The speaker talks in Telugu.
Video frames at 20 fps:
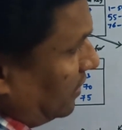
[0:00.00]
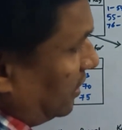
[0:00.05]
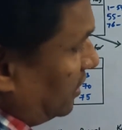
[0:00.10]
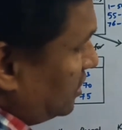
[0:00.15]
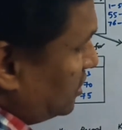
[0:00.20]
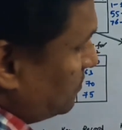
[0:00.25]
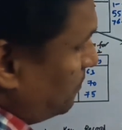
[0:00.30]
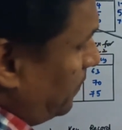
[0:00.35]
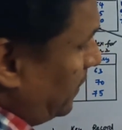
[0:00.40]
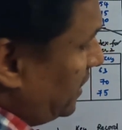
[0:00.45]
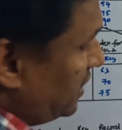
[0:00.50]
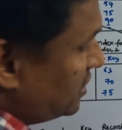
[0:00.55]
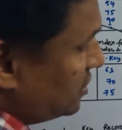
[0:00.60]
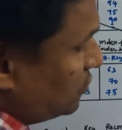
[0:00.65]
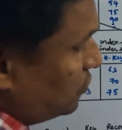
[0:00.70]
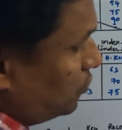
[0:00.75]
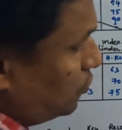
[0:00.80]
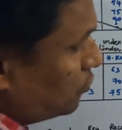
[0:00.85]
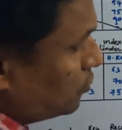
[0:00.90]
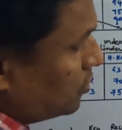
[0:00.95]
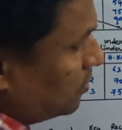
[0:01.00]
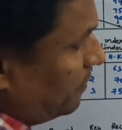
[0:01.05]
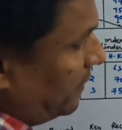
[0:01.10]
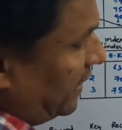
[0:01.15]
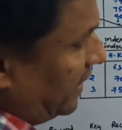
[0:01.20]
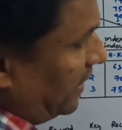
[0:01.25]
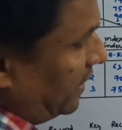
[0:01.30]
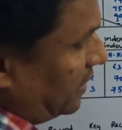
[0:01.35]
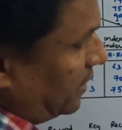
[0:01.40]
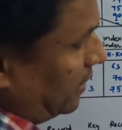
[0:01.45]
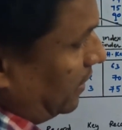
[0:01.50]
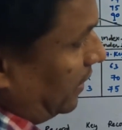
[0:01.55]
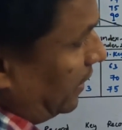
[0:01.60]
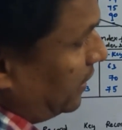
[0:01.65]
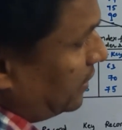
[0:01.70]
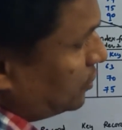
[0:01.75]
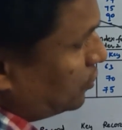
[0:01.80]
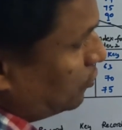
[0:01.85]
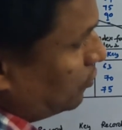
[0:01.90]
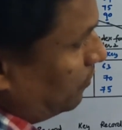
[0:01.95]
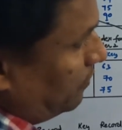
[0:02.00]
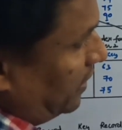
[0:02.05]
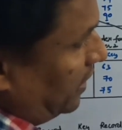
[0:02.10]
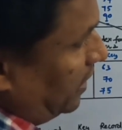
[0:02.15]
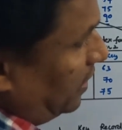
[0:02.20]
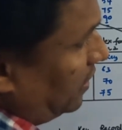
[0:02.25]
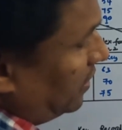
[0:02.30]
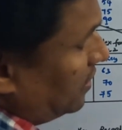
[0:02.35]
దెన్ ది స్పేస్ యూజ్డ్ బై ఇట్ నీడ్స్ టు బి